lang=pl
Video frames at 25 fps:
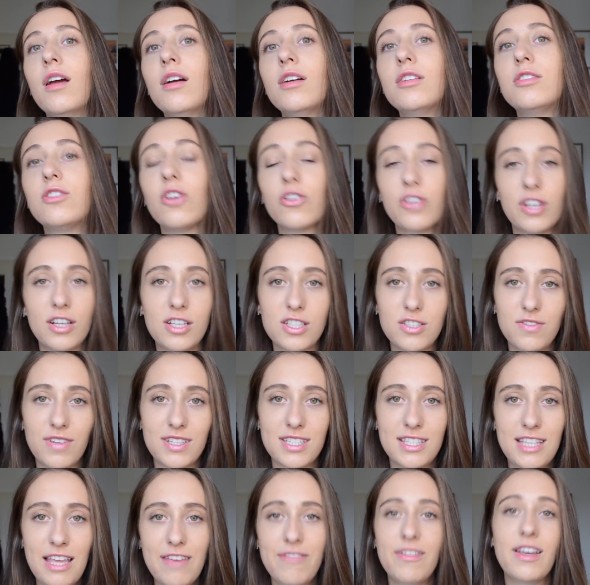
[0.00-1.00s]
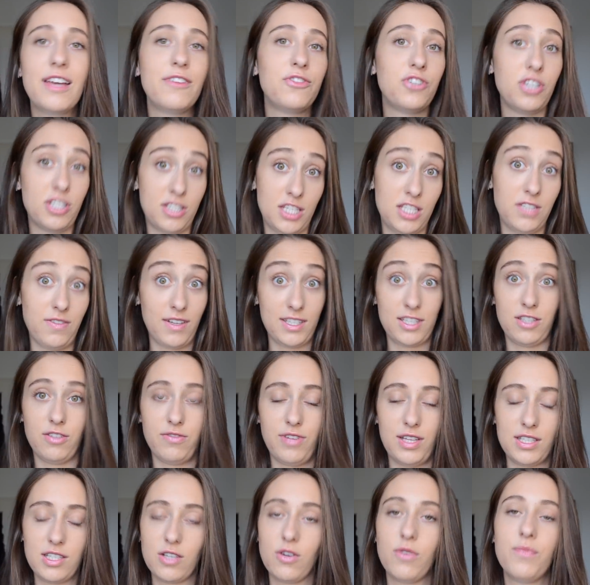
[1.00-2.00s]
Kto tego z Was nie wie, wszyscy z Was to
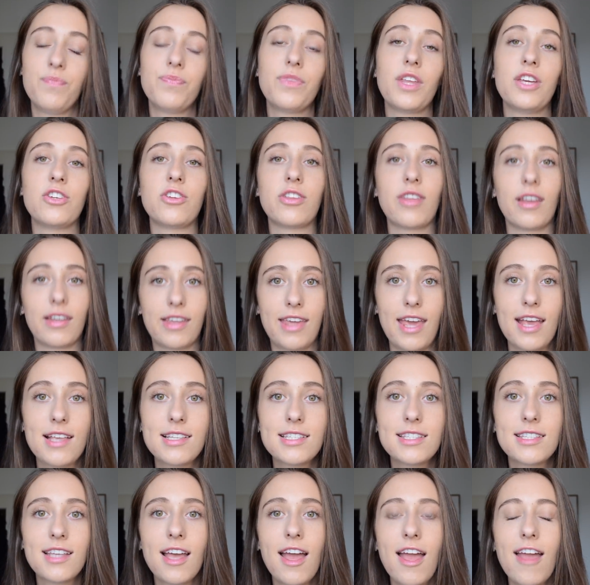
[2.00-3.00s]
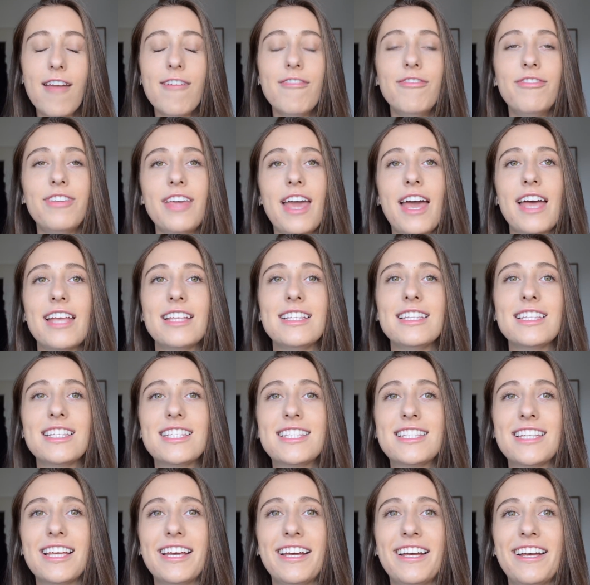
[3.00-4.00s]
wiedzą, że tak jest
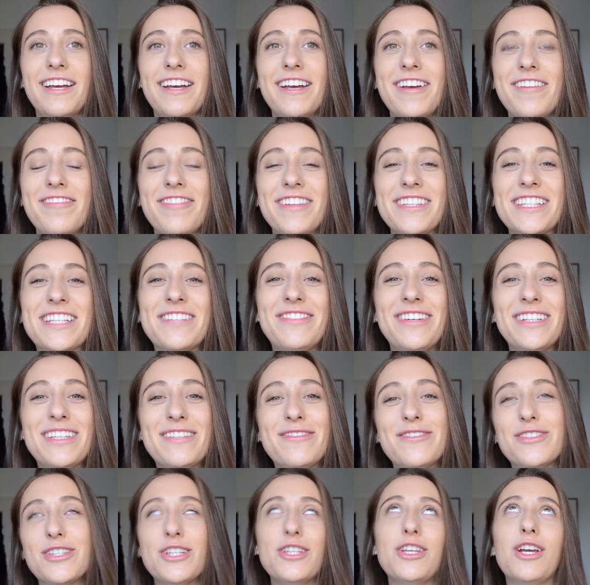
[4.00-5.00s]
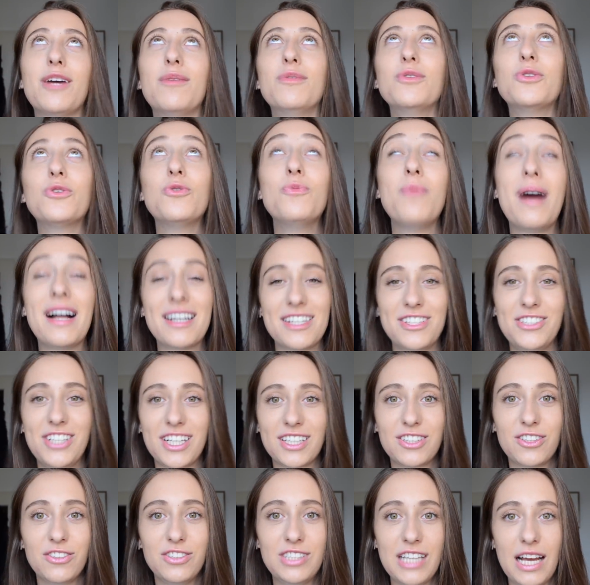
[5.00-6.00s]
więc, e, więc chyba nie muszę nikomu tłumaczyć,
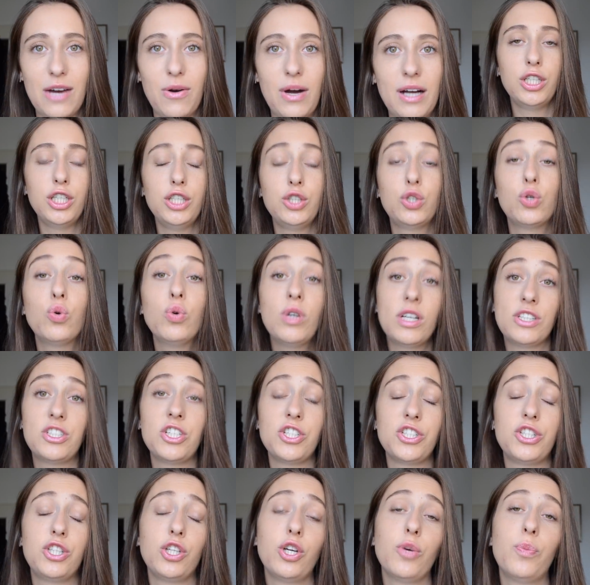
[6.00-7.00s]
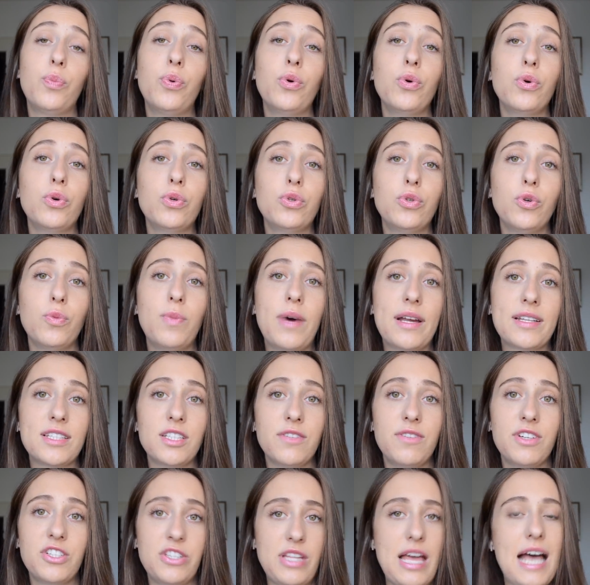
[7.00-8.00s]
jak to działa. I druga część tego punktu,
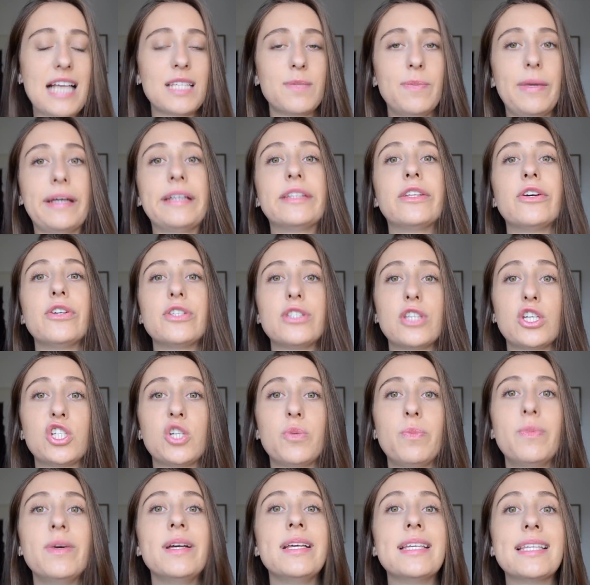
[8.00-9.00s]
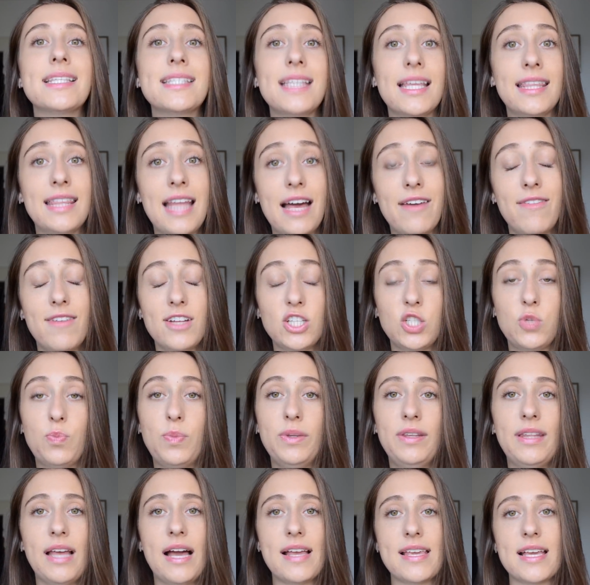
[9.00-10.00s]
bardzo ważny aspekt, to jest to, żeby zadawać
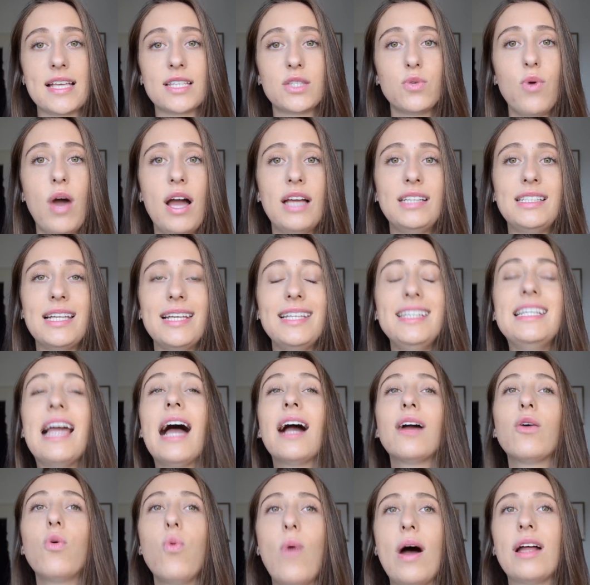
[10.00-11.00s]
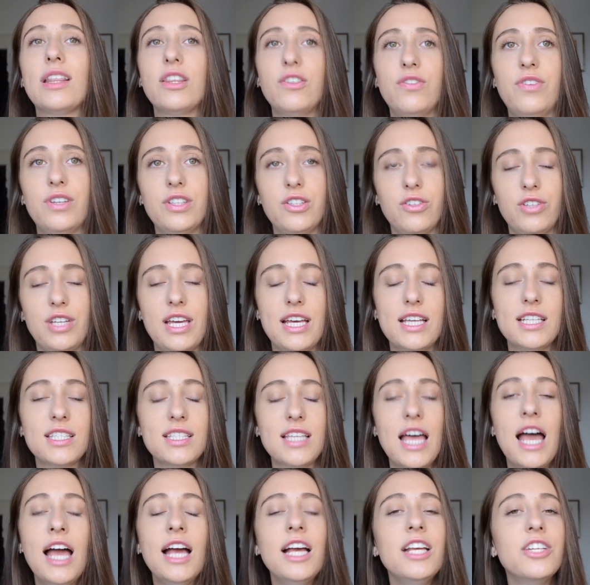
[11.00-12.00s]
pytania. Słuchajcie, jak łatwe to jest,
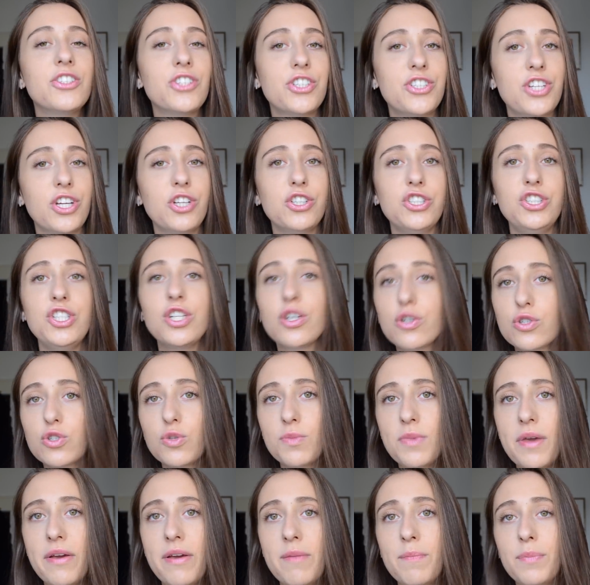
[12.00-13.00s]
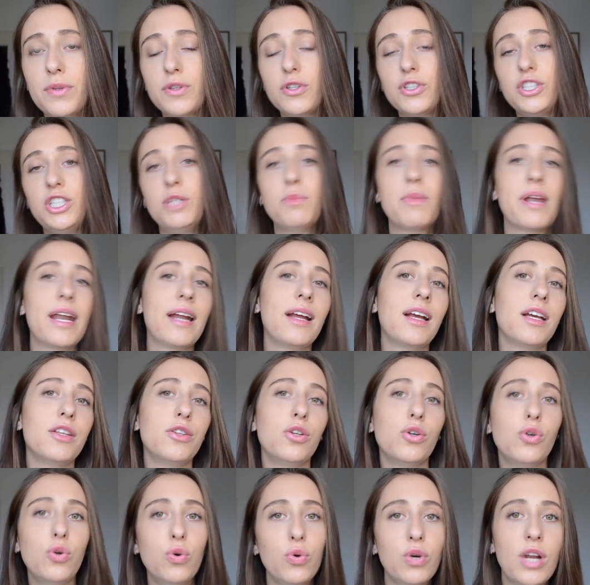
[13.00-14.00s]
że czegoś nie rozumiemy, podnosimy rękę
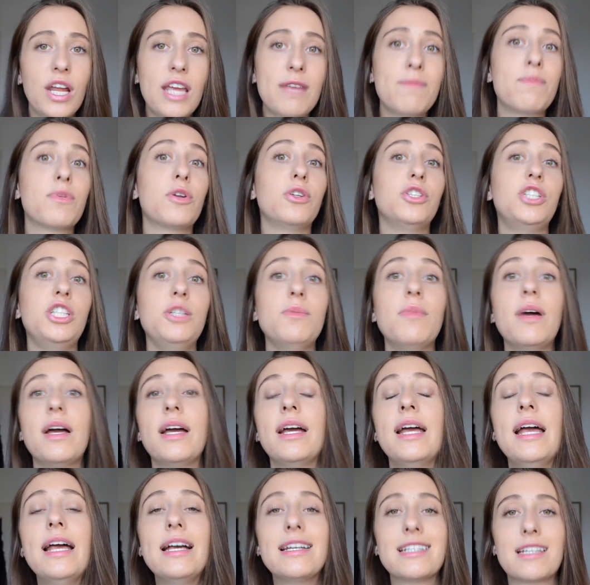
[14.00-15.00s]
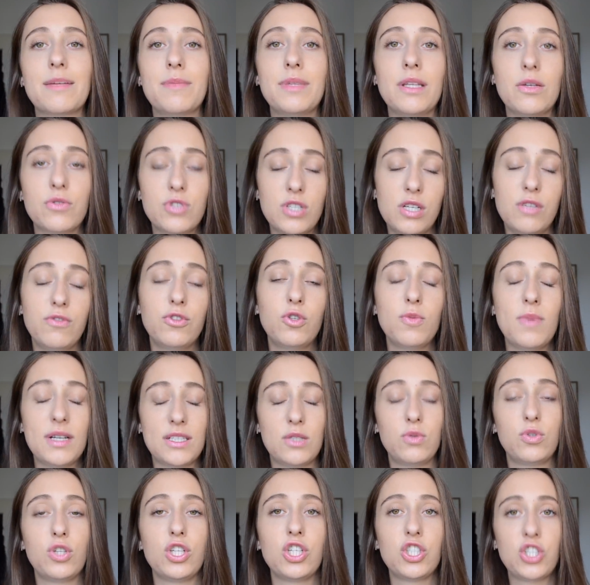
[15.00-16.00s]
do góry i prosimy, żeby nauczyciel
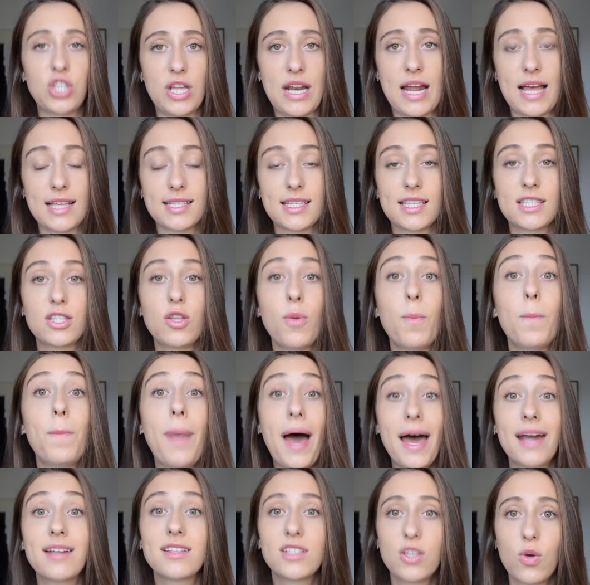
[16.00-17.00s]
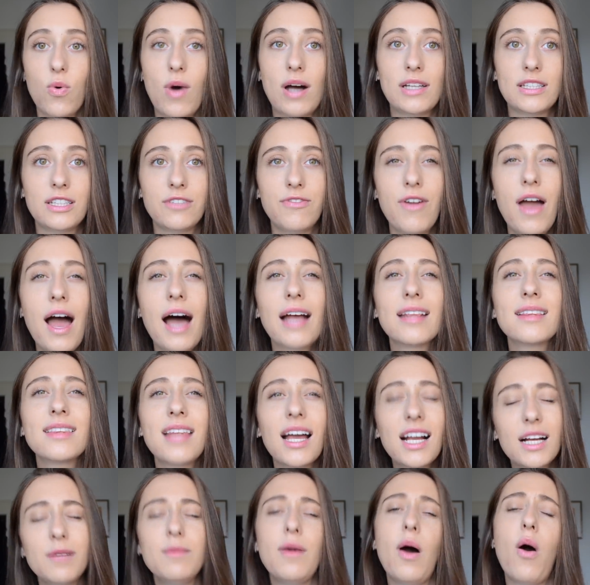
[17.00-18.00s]
wytłumaczył to jeszcze raz. Jest to bardzo łatwe, a
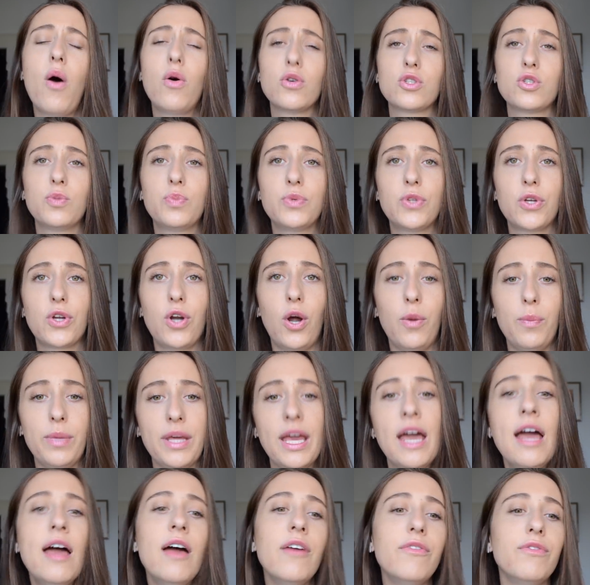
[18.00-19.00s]
tak mało osób to robi.